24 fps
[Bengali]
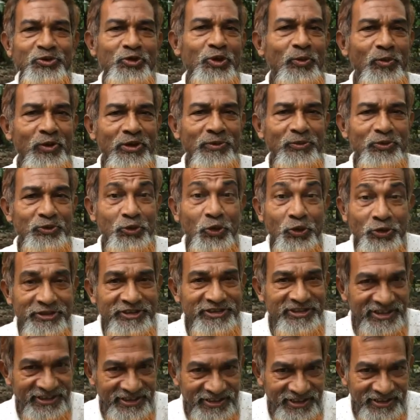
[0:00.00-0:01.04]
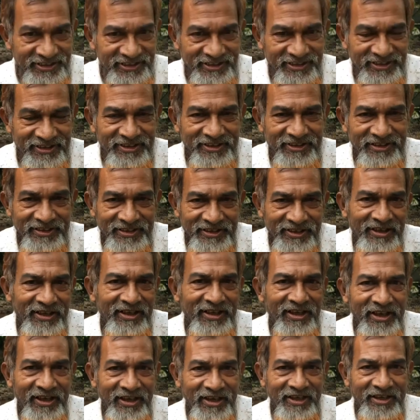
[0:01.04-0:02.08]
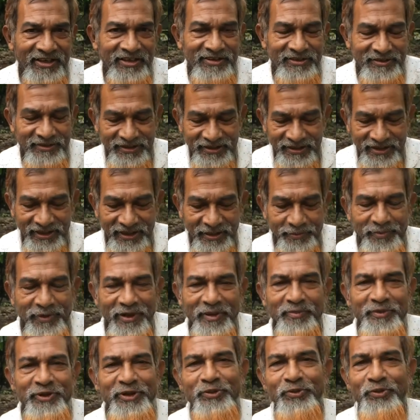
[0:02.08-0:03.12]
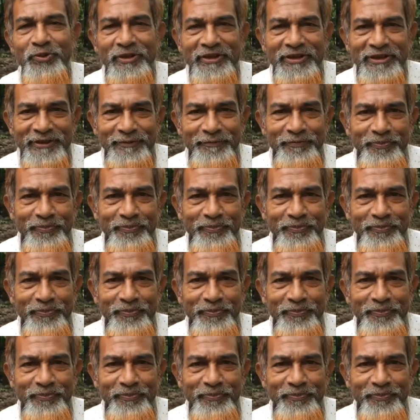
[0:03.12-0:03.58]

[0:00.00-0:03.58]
সবল এবং শক্তিশালী রাখে আর এই ব্যায়ামটি করলে